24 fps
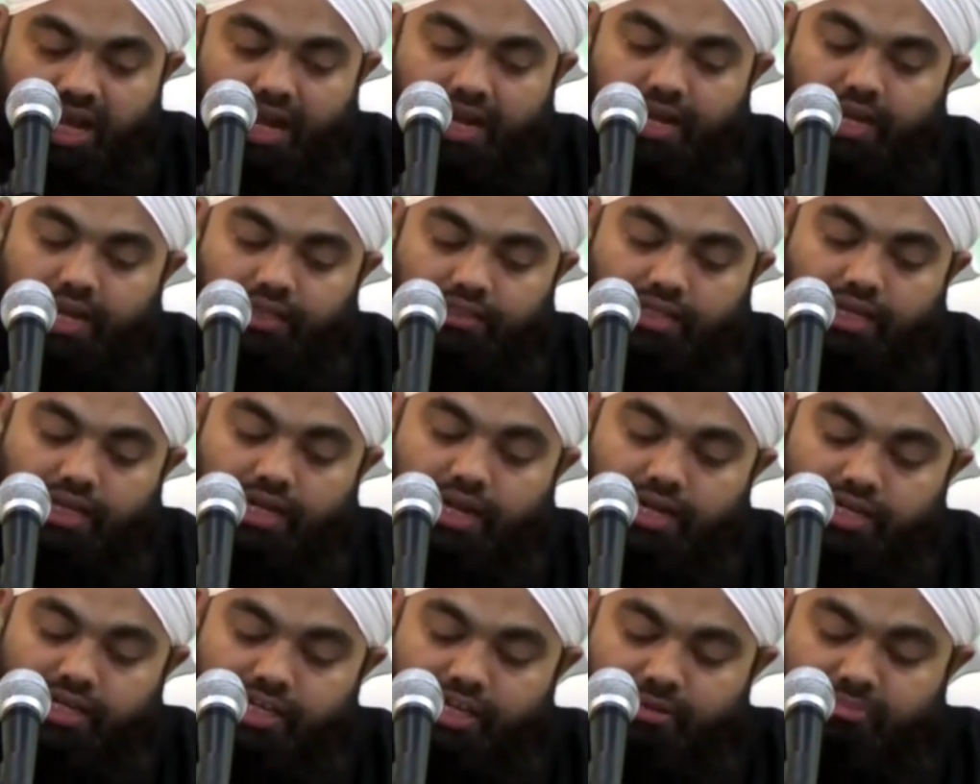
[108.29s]
अल्लाह
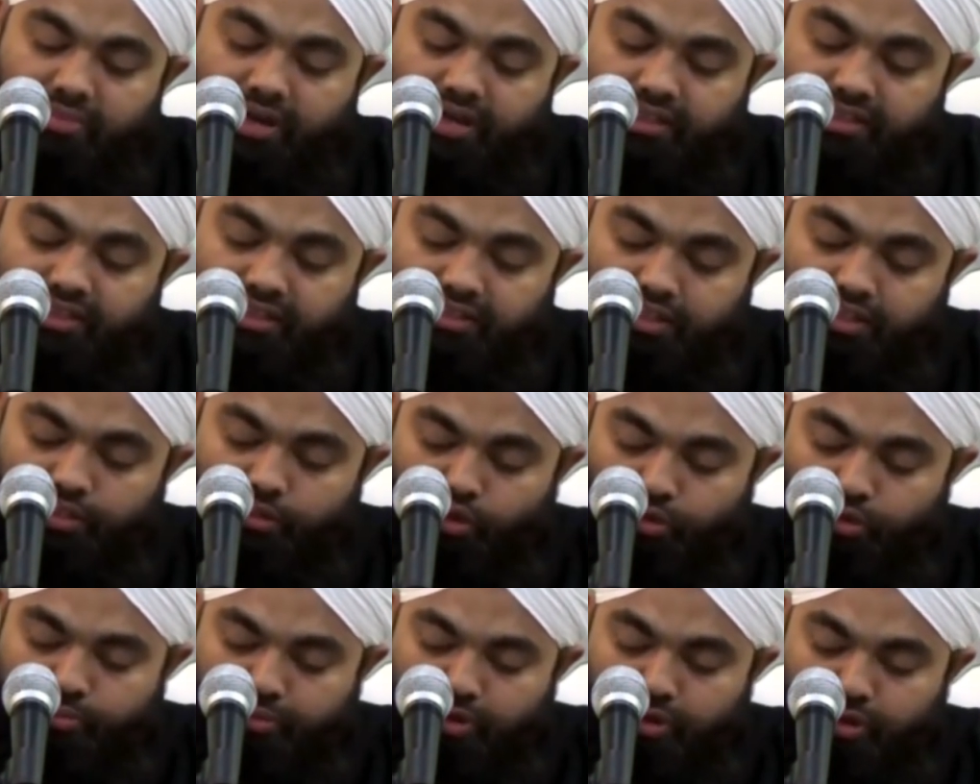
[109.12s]
ताला की इबादतें
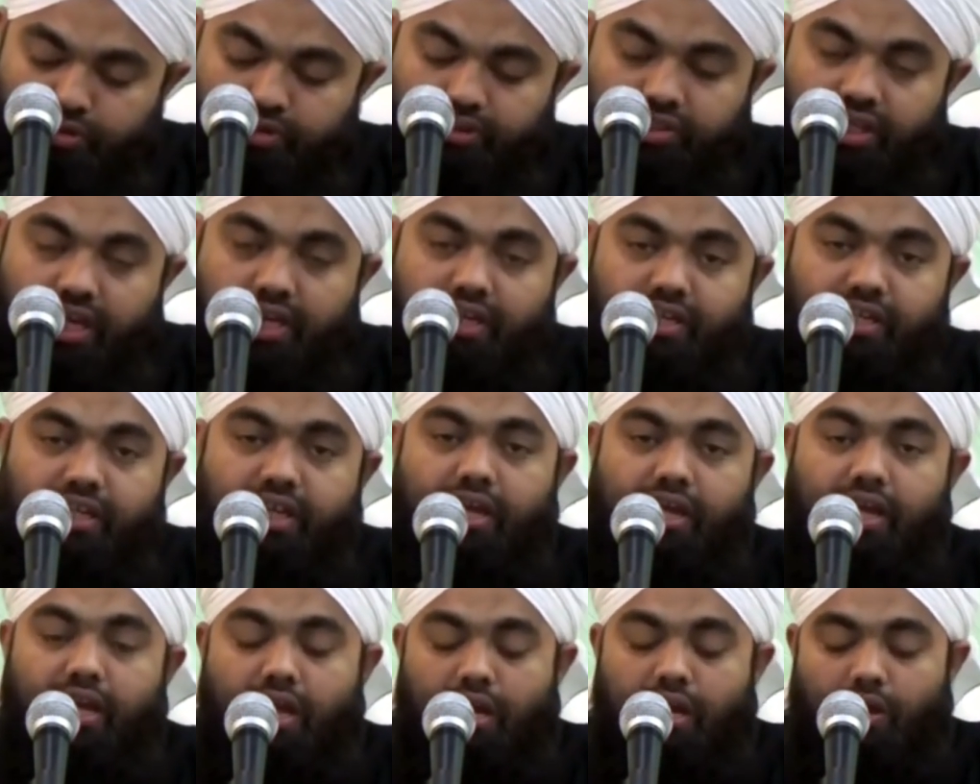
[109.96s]
तो बहुत सारी
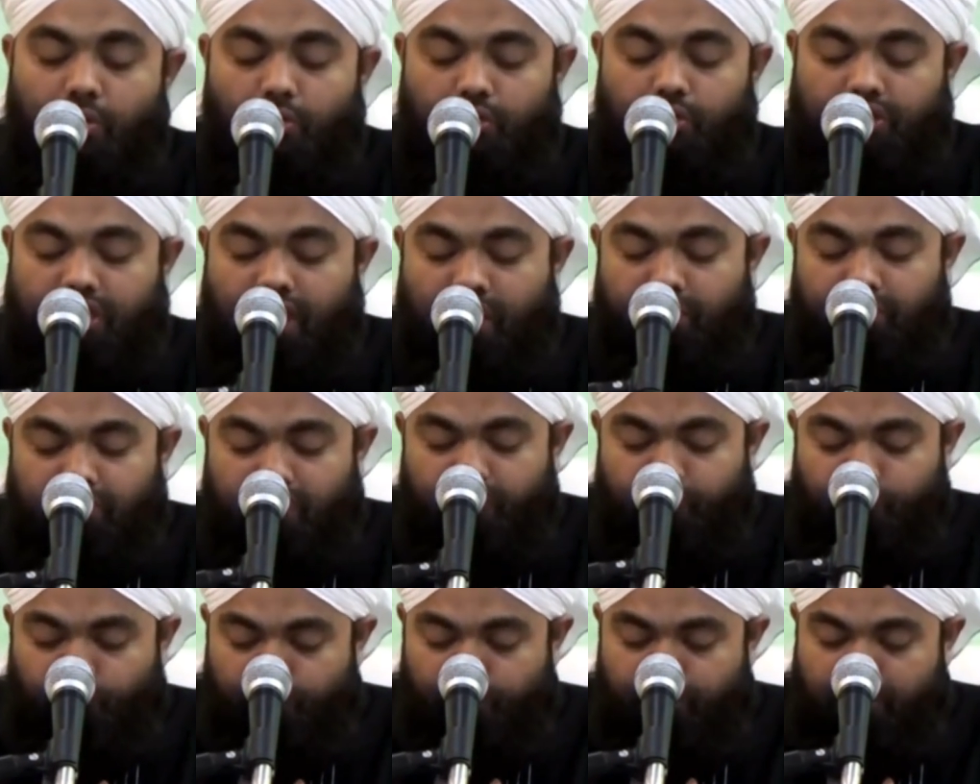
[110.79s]
है उसका
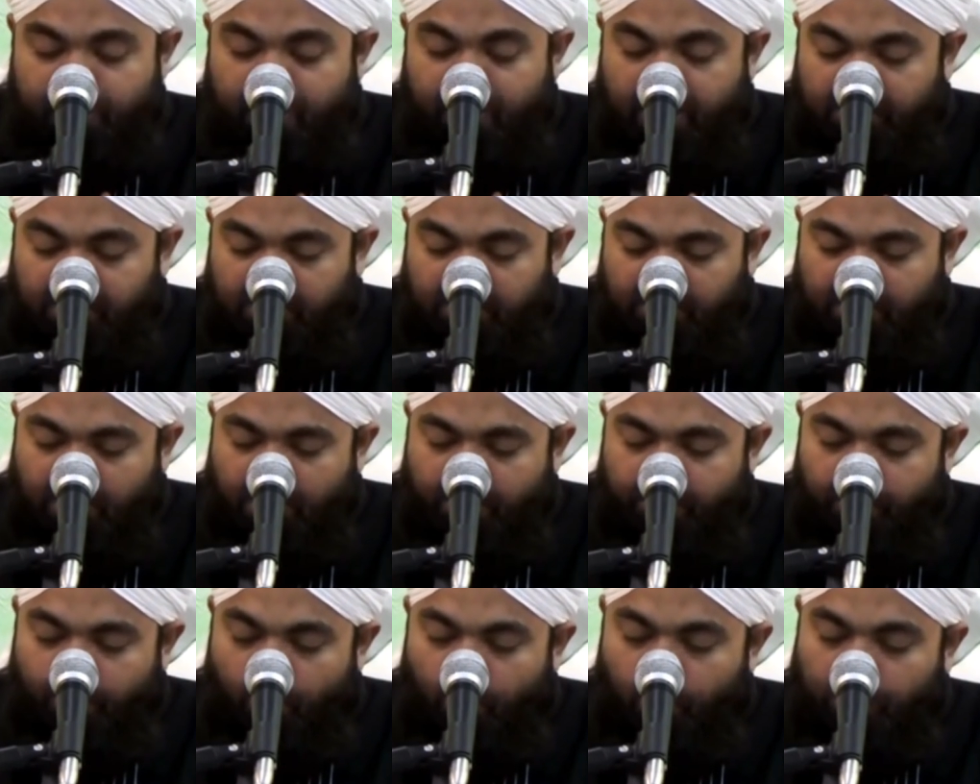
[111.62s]
मफहम इबादत
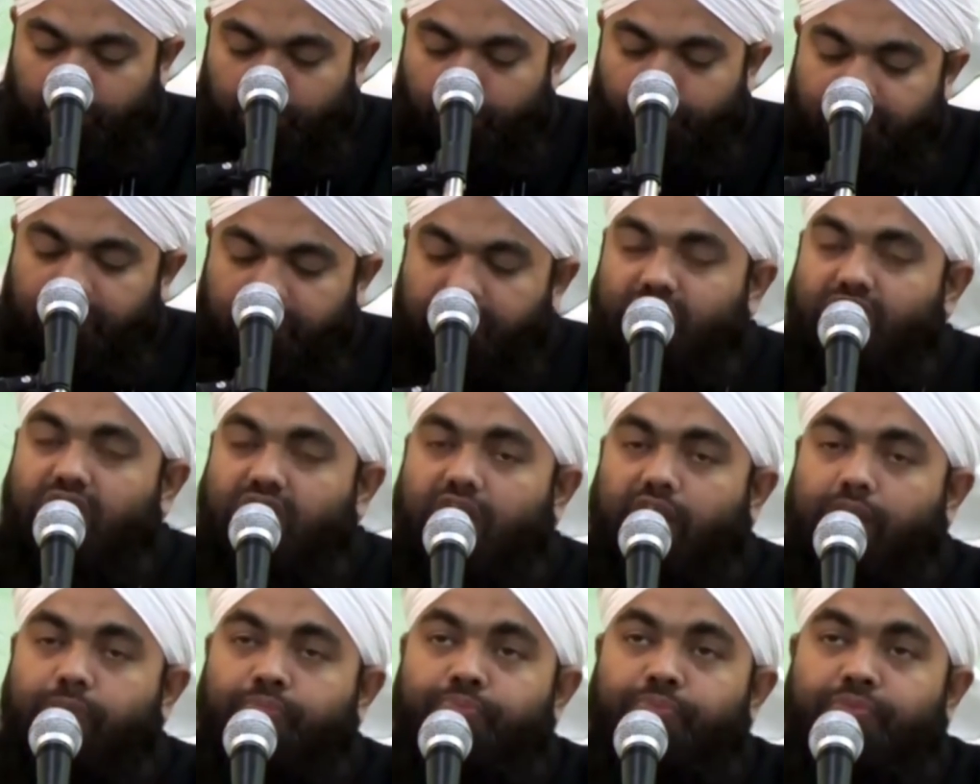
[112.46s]
का बहुत
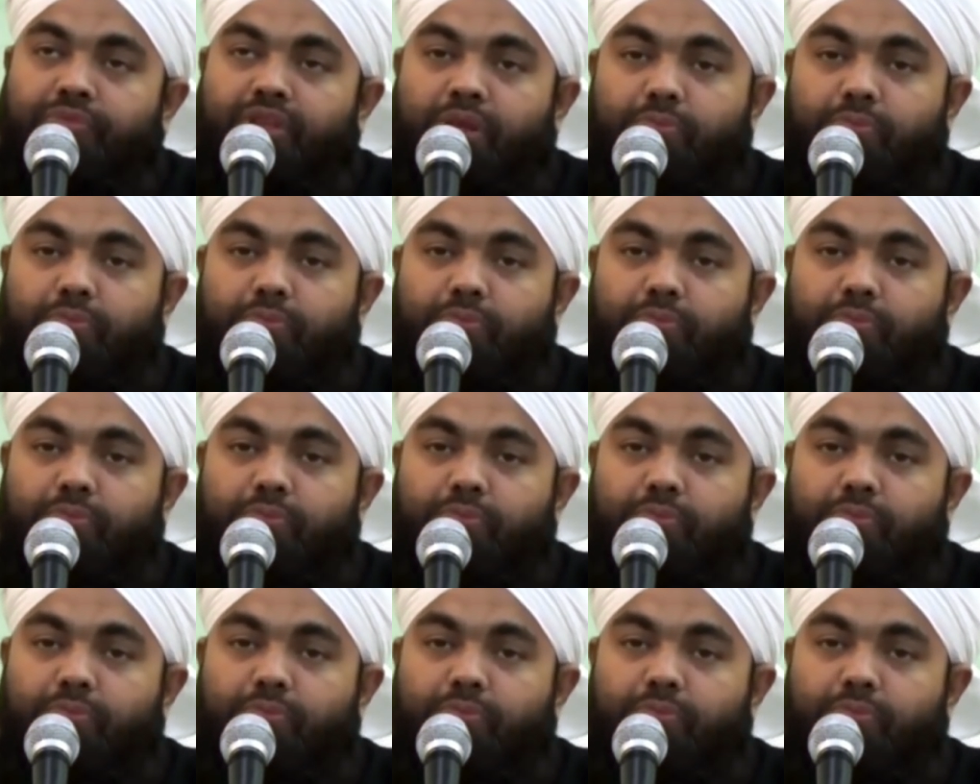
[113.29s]
वसी है